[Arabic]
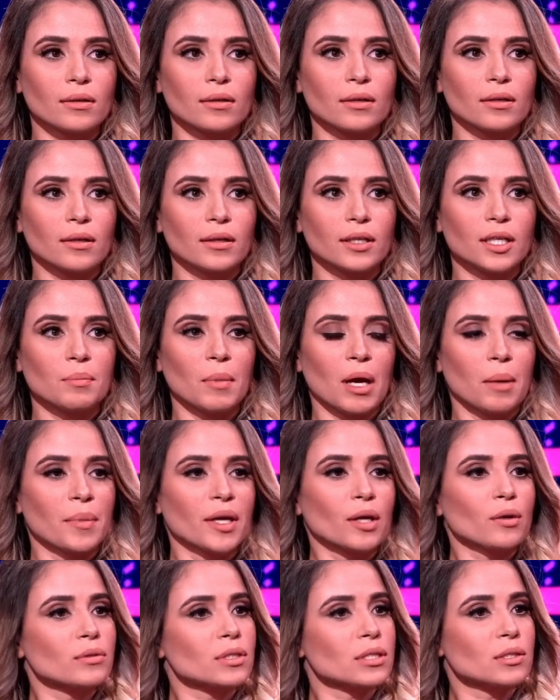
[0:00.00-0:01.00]
آه، اللي ما
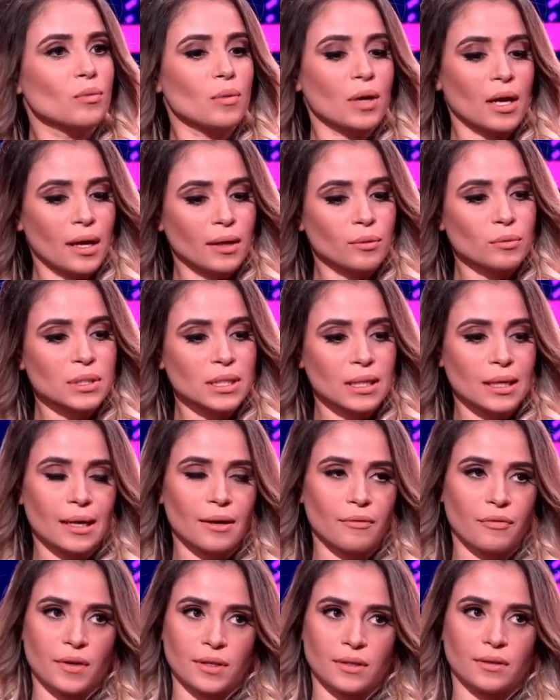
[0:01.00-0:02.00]
عمري كنت متوقعه نوصل لها
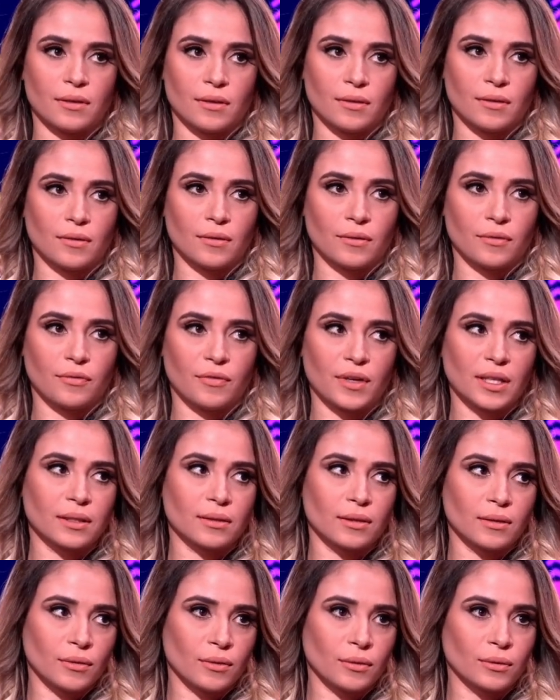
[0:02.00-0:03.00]
في هذا في
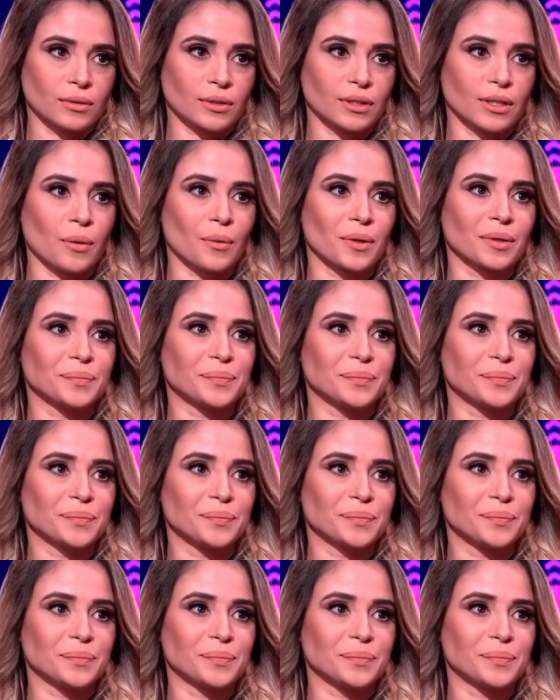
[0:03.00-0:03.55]
واحد من الفريق